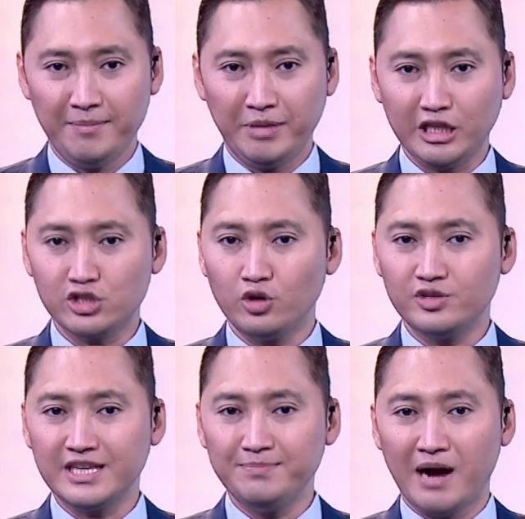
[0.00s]
PT
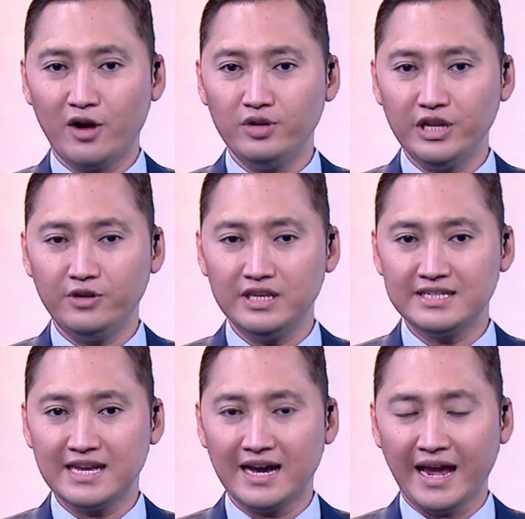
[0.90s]
Solusi Bangun
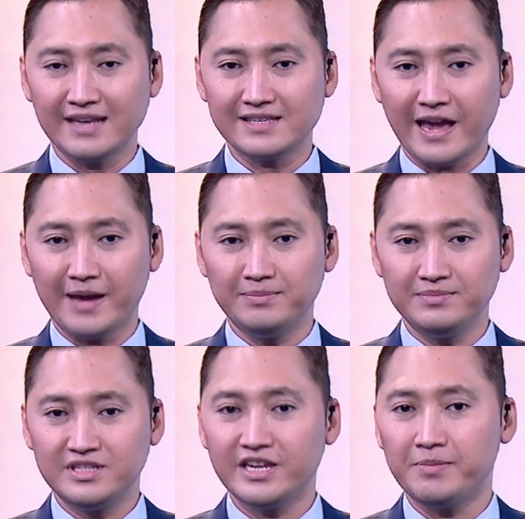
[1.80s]
Indonesia
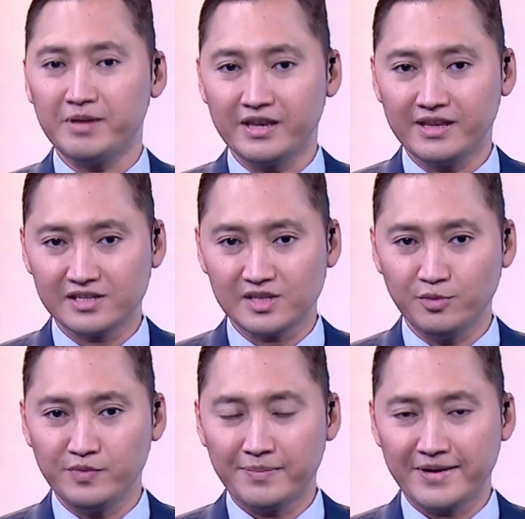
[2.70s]
SMCB yang
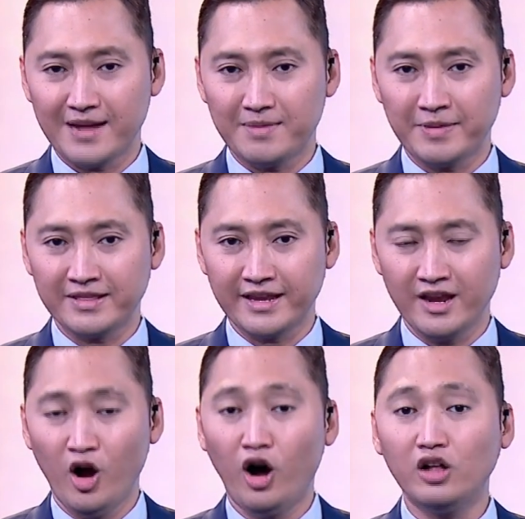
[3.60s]
sebelumnya bernama
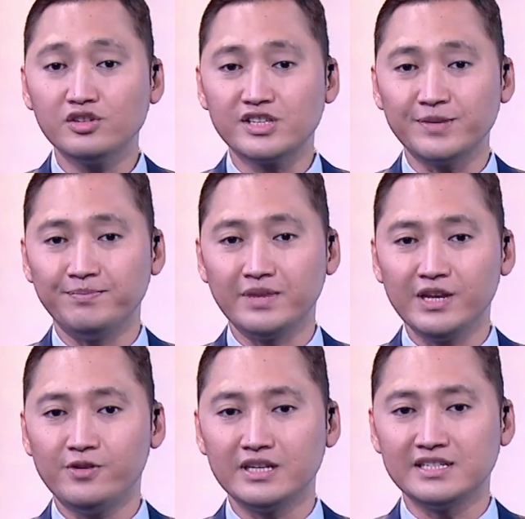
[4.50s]
PT Holsim
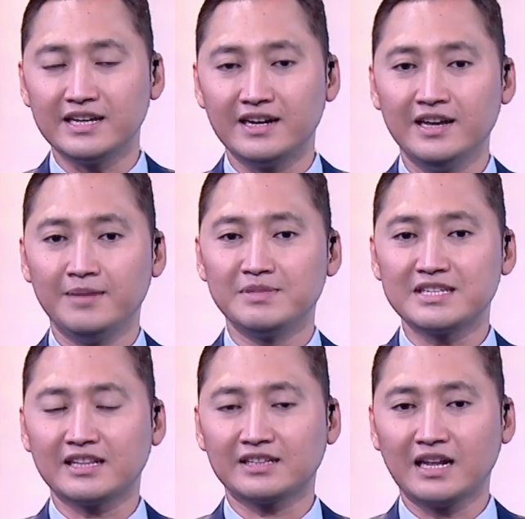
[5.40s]
Indonesia
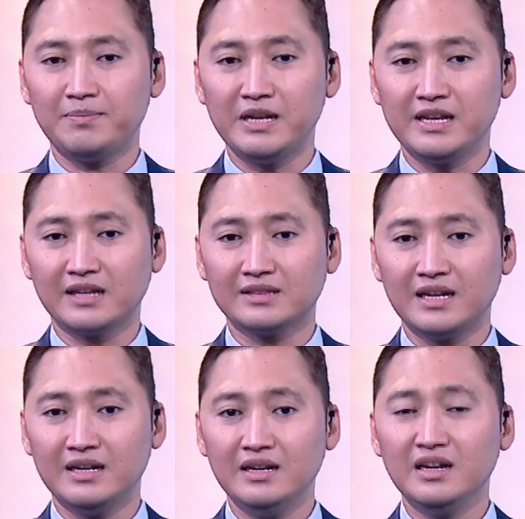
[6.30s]
mencatatkan
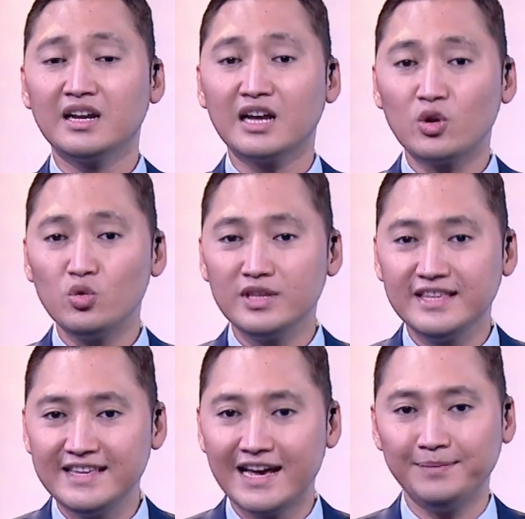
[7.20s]
peningkatan
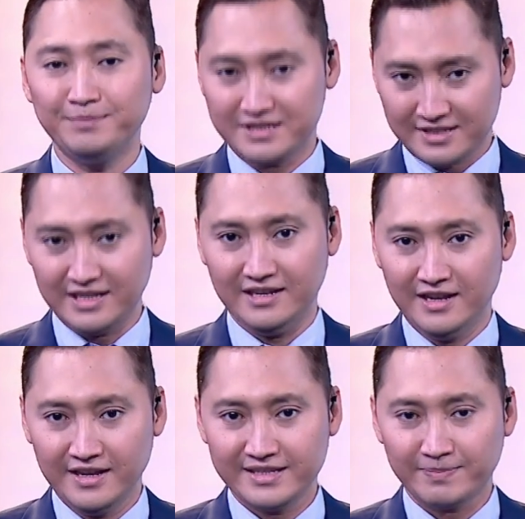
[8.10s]
kerugian bersih
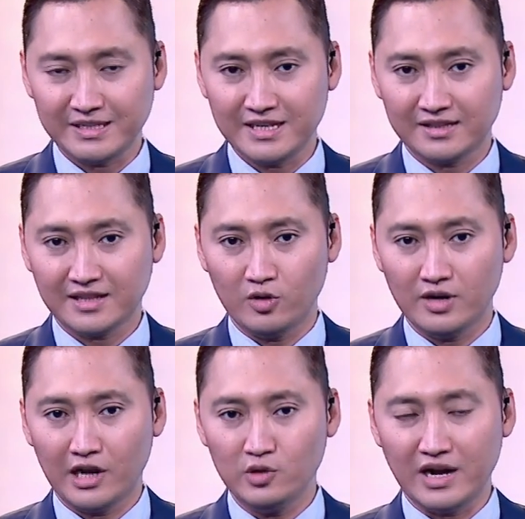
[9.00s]
sepanjang
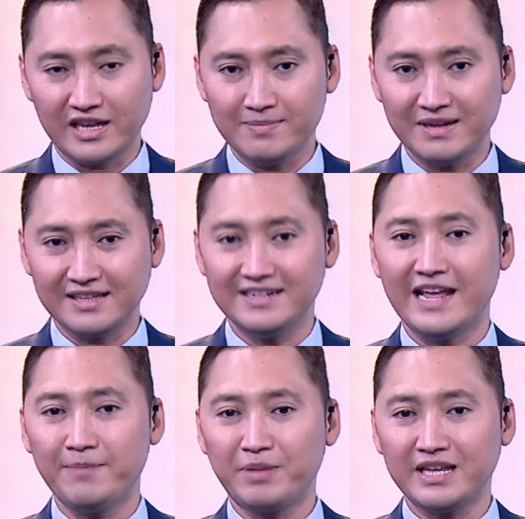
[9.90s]
tahun lalu akibat
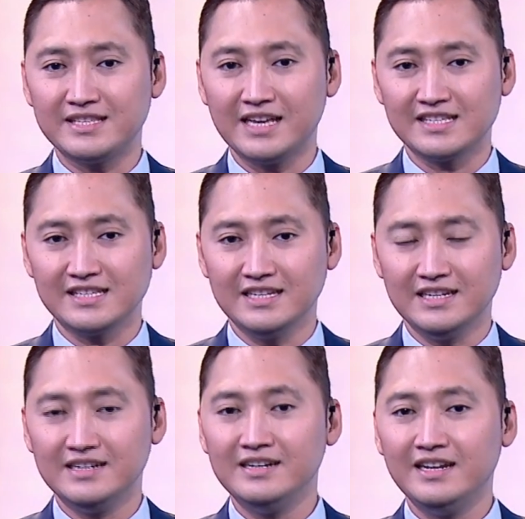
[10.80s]

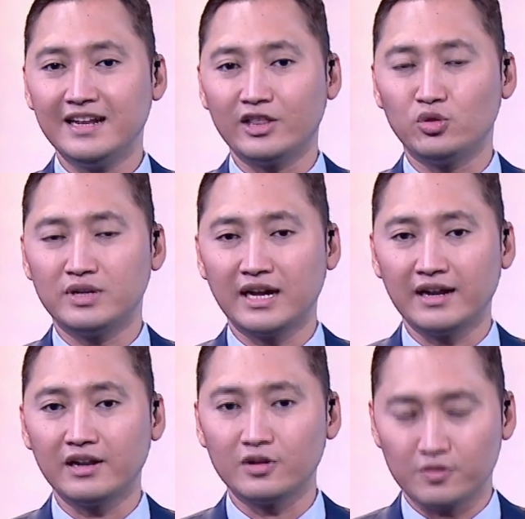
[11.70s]
depresiasi nilai
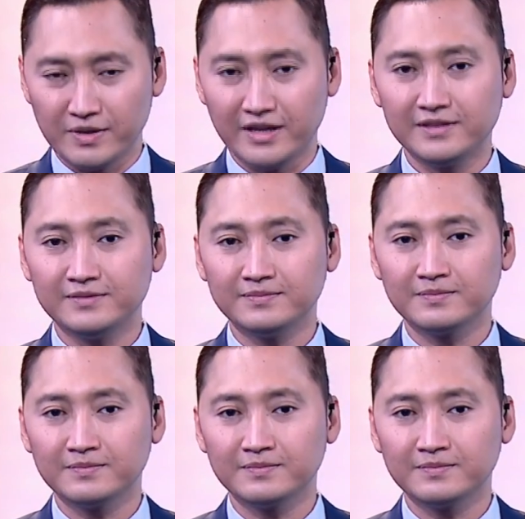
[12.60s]
tukar rupiah.